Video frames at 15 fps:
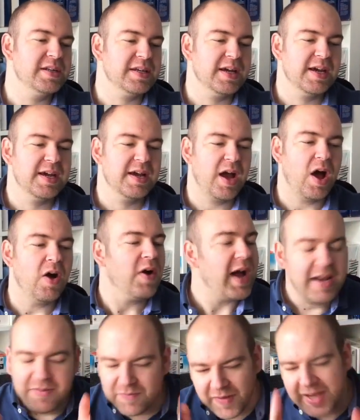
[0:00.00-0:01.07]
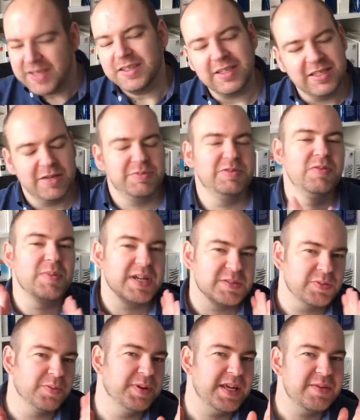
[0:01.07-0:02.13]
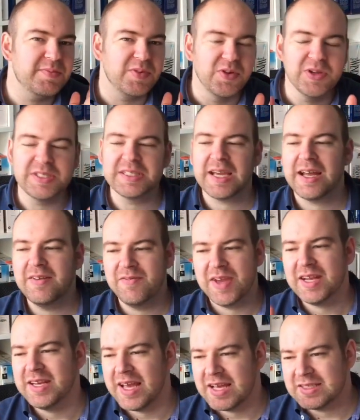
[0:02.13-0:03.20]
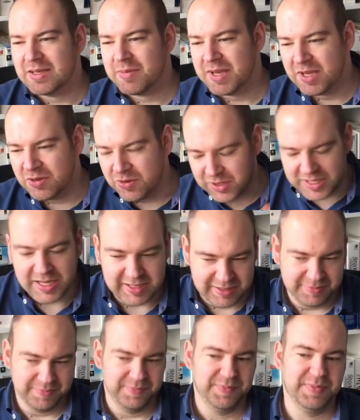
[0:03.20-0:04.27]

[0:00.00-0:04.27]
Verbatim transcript: Und äh, auch alle weiteren Tipps, wie man das Problem lösen kann, werden erst einmal ignoriert.